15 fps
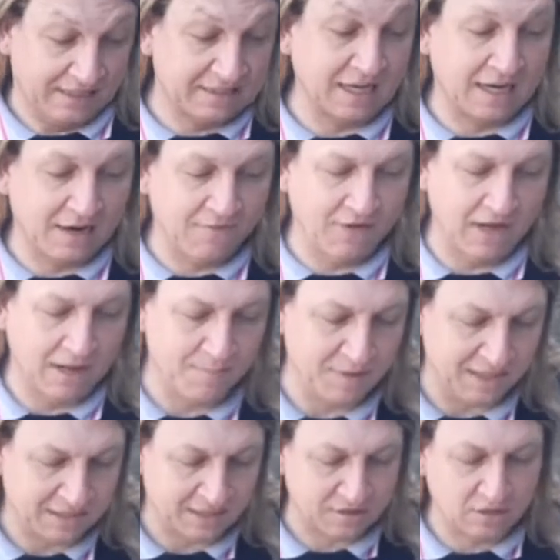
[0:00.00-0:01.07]
que es el jefe de la
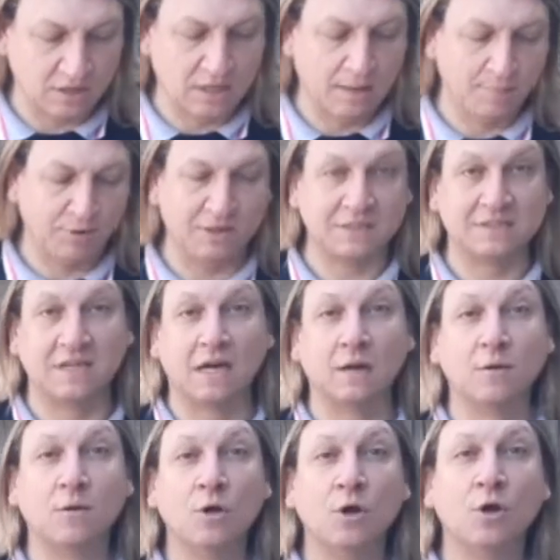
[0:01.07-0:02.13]
administración de la provincia,
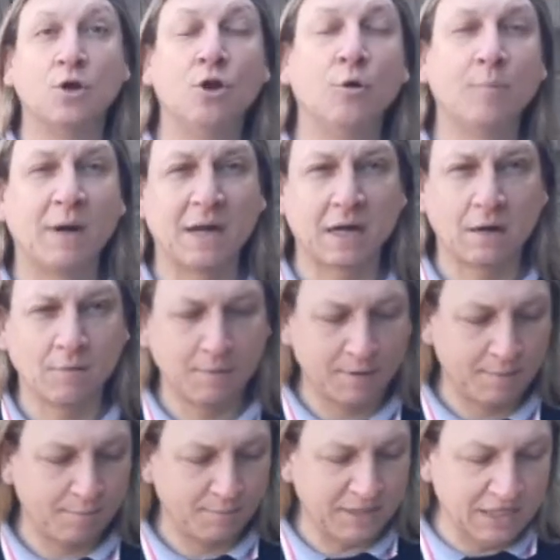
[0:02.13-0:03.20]
nombra y
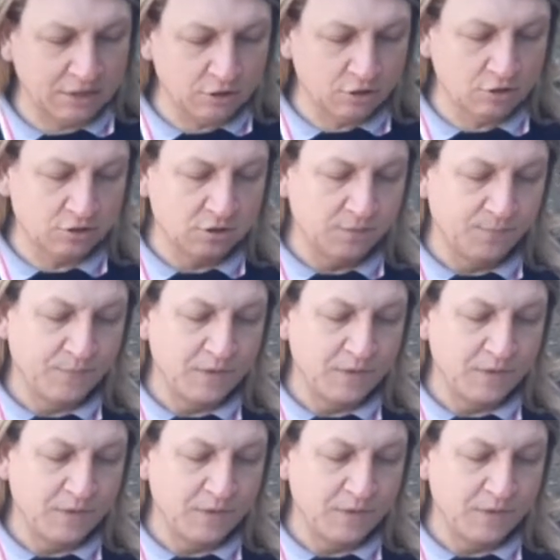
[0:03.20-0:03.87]
renueve ministros,